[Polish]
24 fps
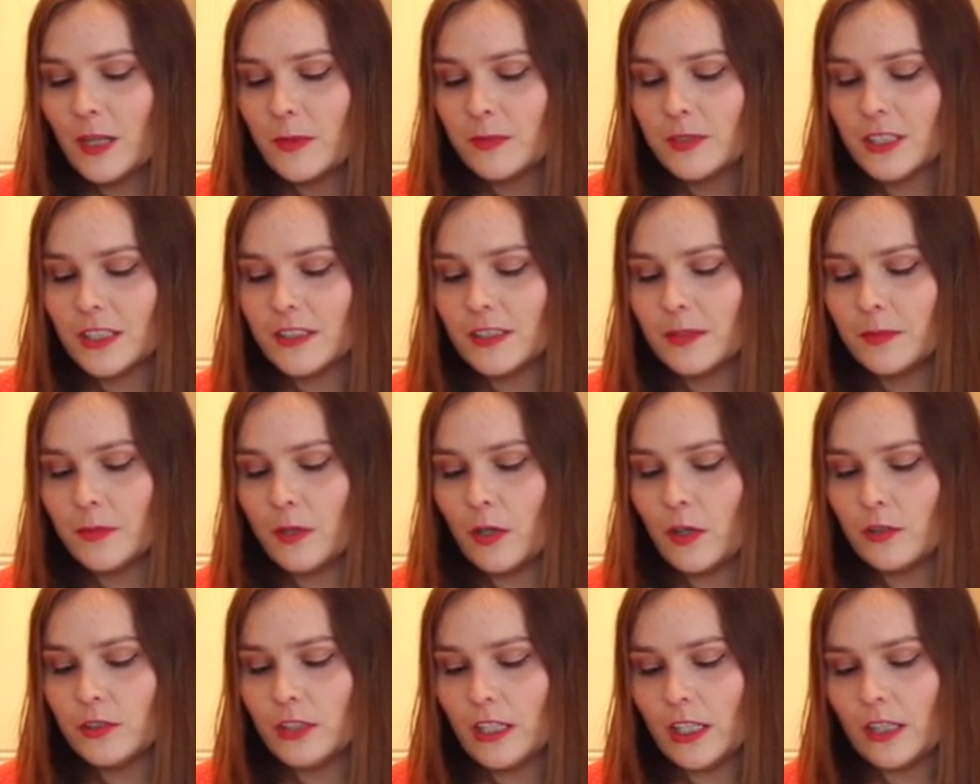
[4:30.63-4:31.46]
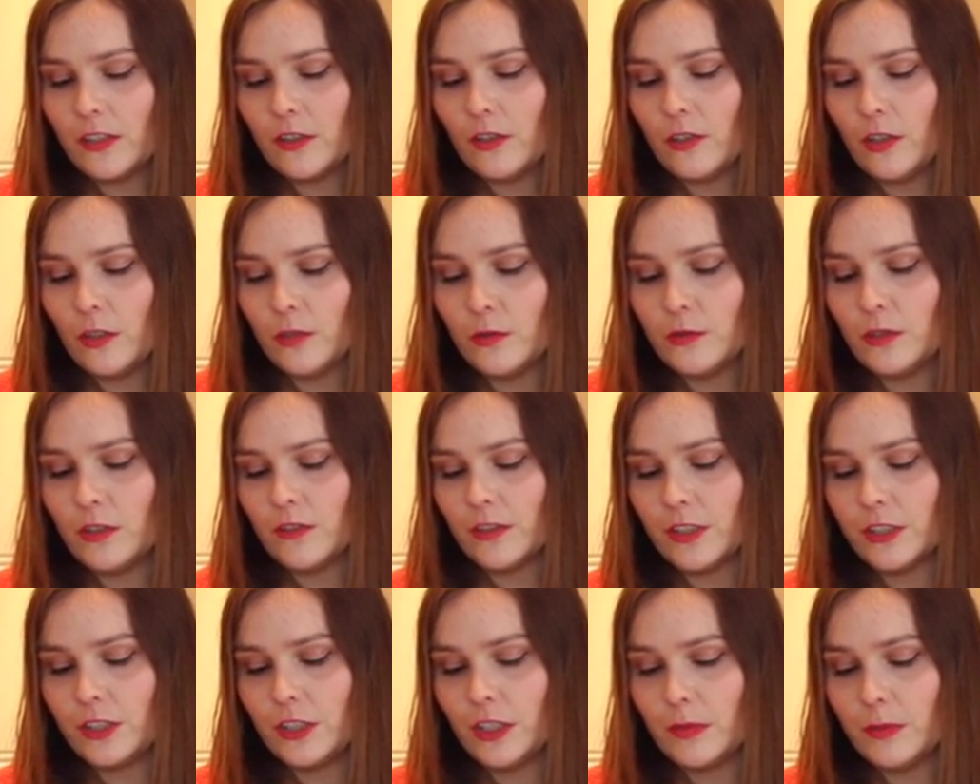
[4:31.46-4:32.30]
Poza tym od alkoholu
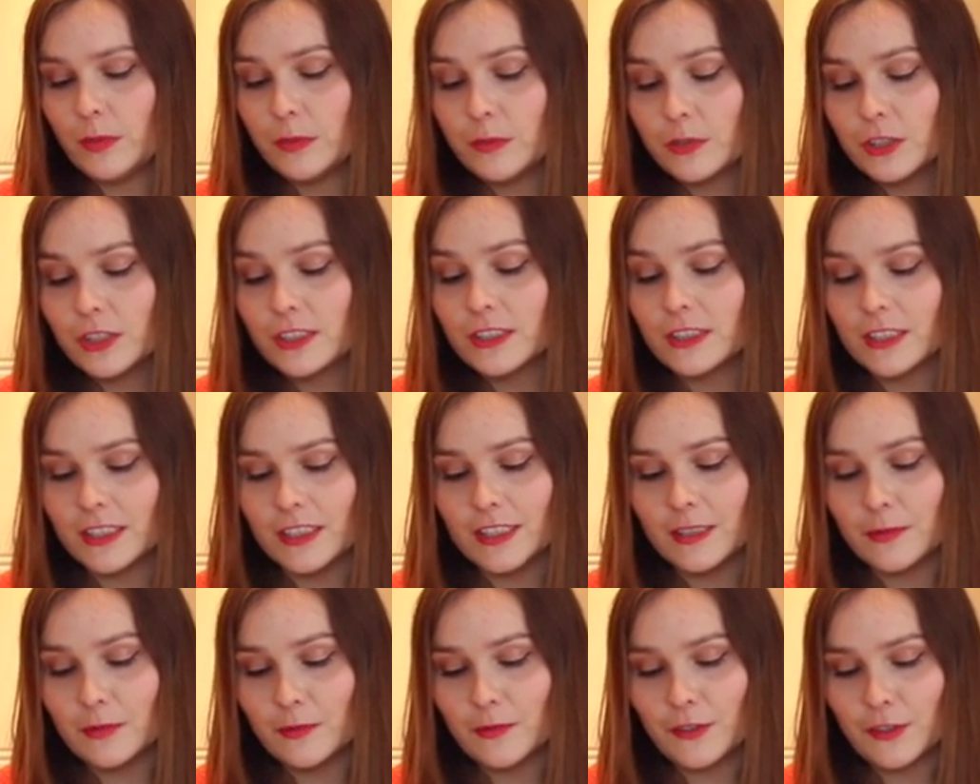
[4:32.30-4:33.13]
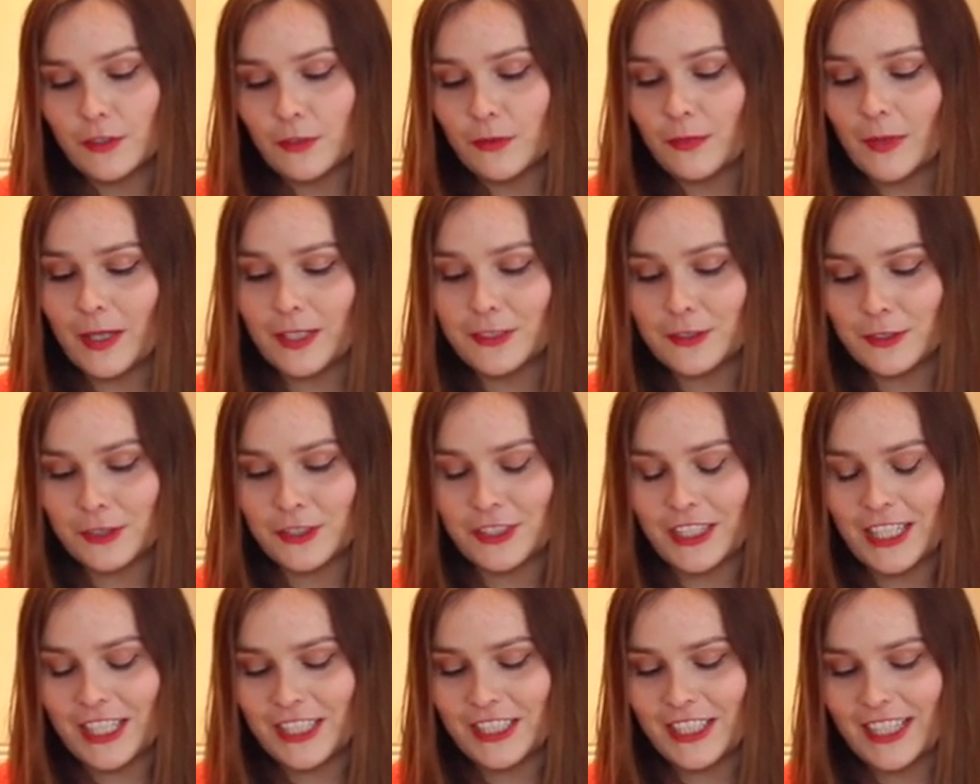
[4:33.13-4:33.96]
człowiek się robi brzydki i mówię to bardzo
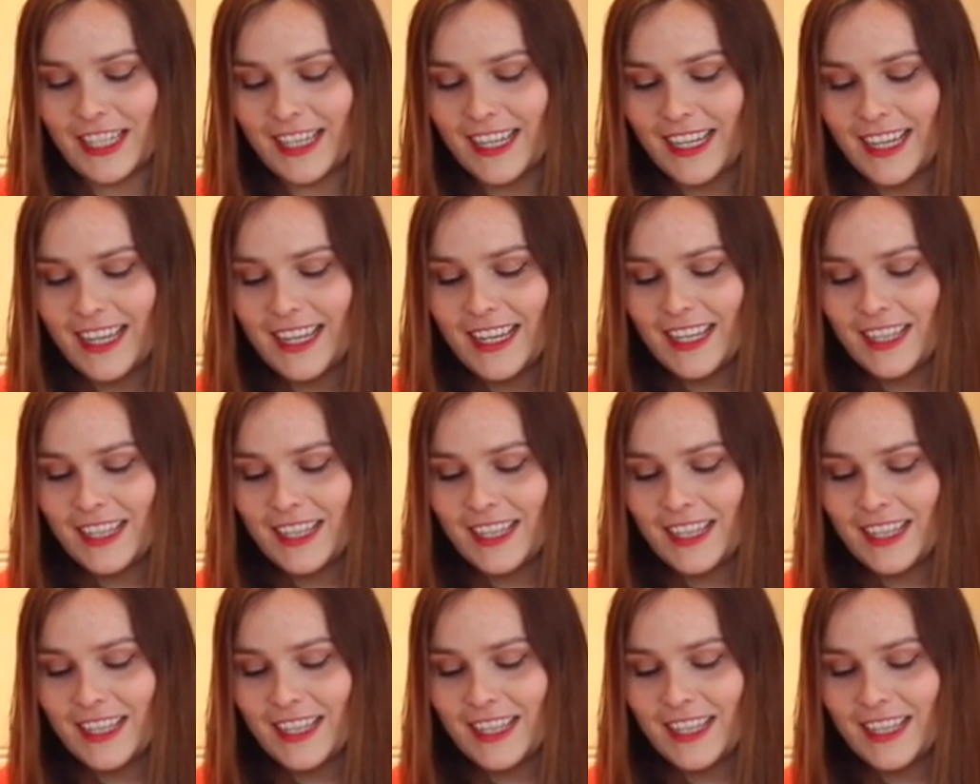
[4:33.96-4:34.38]
szczerze.